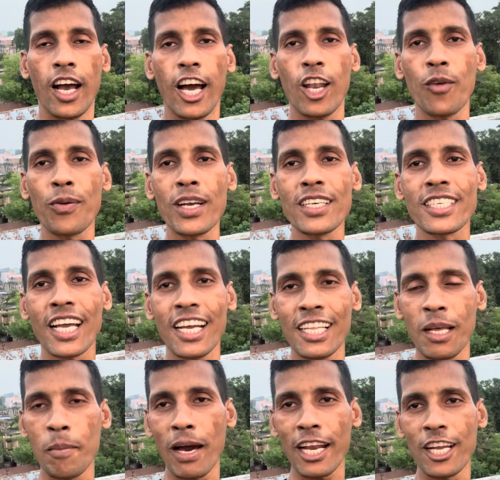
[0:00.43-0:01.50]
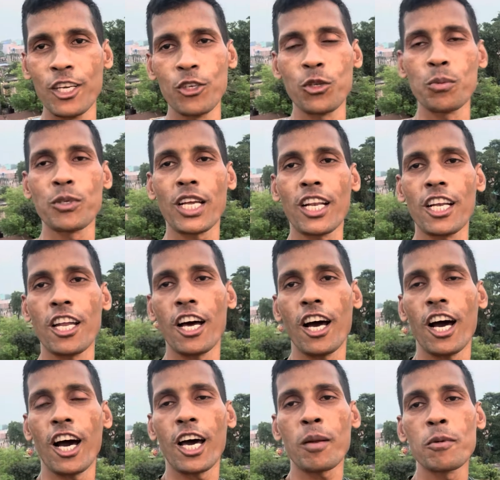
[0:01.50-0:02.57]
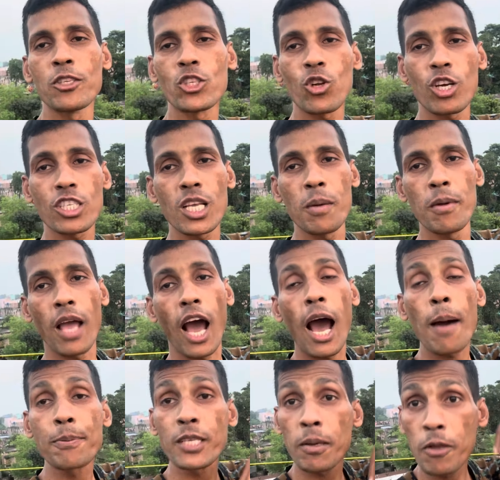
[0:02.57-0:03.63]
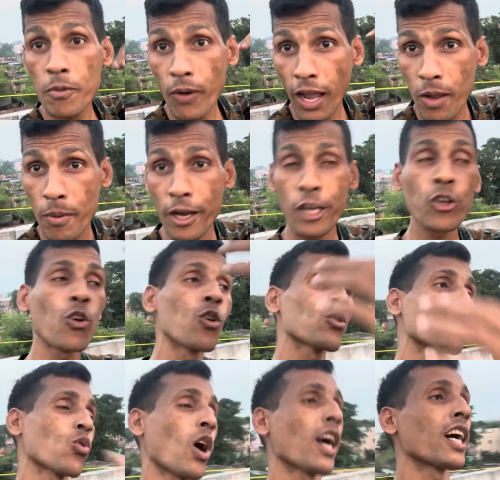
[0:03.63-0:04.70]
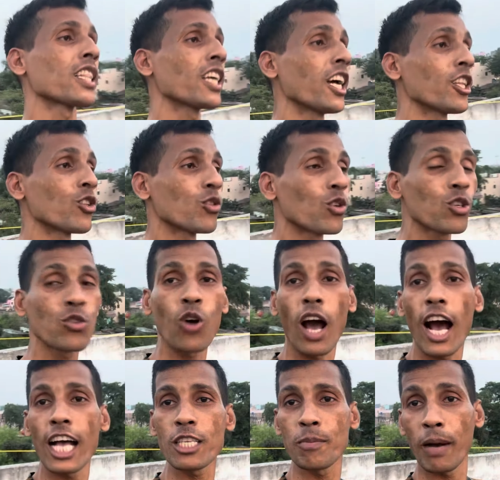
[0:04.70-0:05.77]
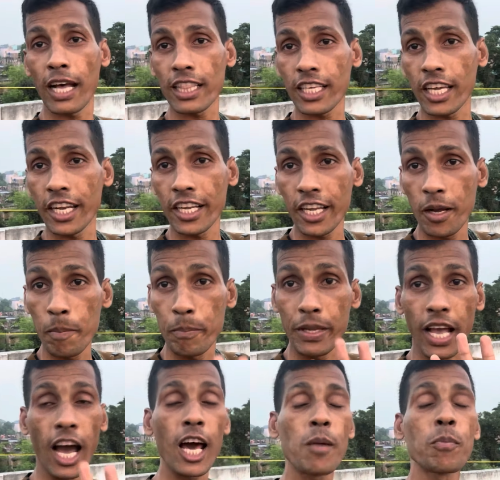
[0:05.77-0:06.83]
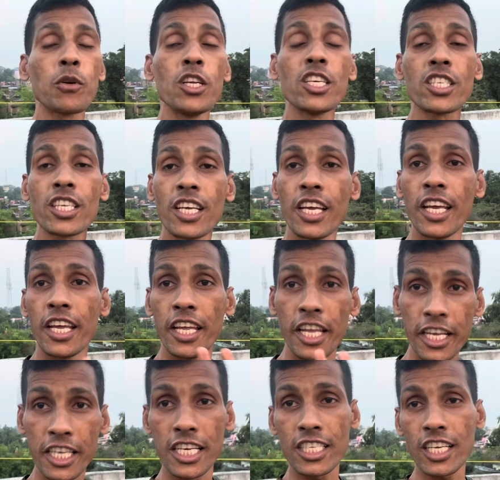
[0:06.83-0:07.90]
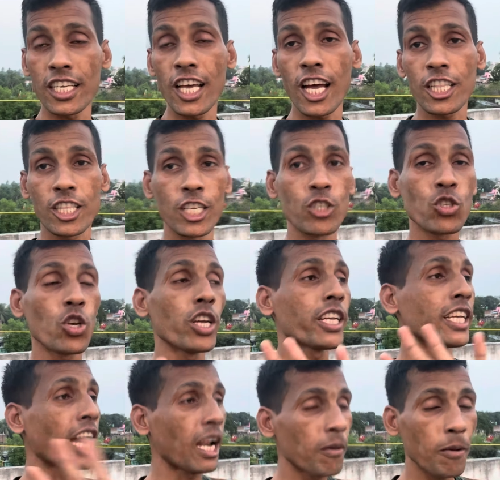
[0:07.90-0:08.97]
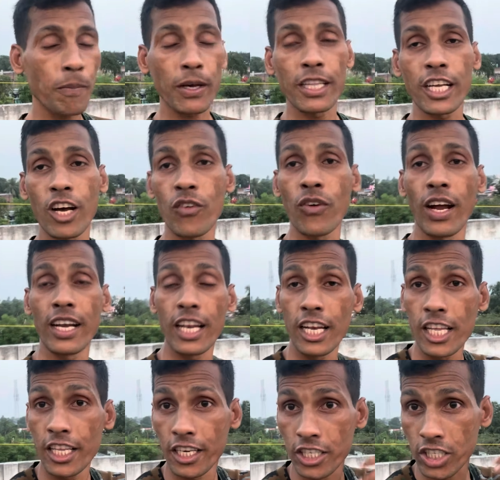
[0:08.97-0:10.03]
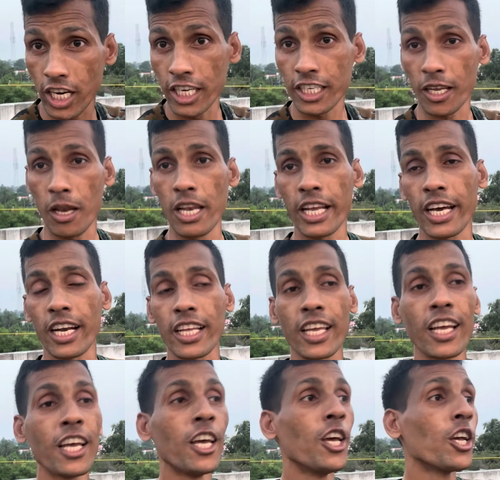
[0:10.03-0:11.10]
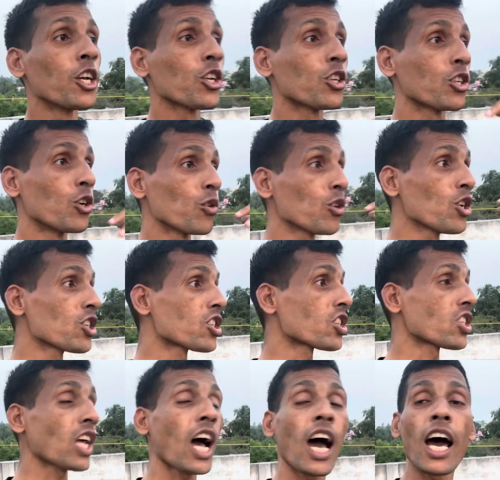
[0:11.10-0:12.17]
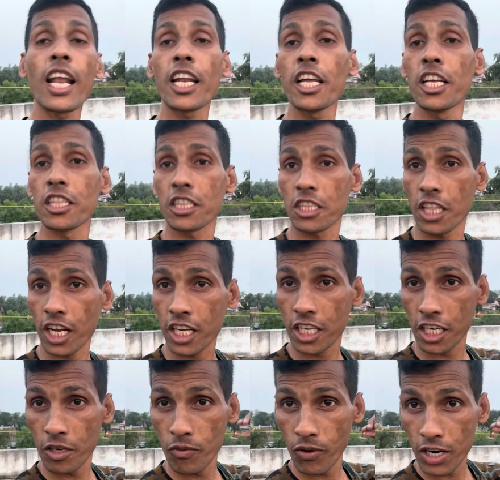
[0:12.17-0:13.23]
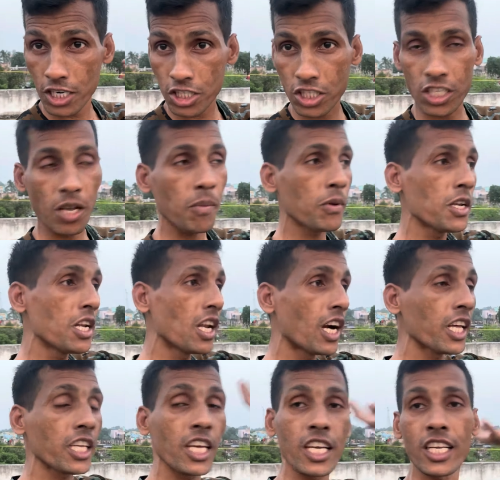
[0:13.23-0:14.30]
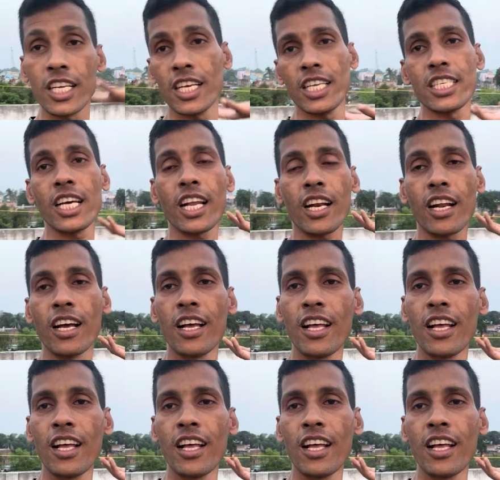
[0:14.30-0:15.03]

हेलो फ्रेंड जय हिंद हमारे यूट्यूब चैनल अरविंद चौरासिया में आप सभी भाई बहन को स्वागत है तो दोस्तों आज बात करेंगे हम बिहार पुलिस इक्कीस पद का फाइनली रिजल्ट के लेकर के क्योंकि सारे तकरीबन सभी लड़के की नज़र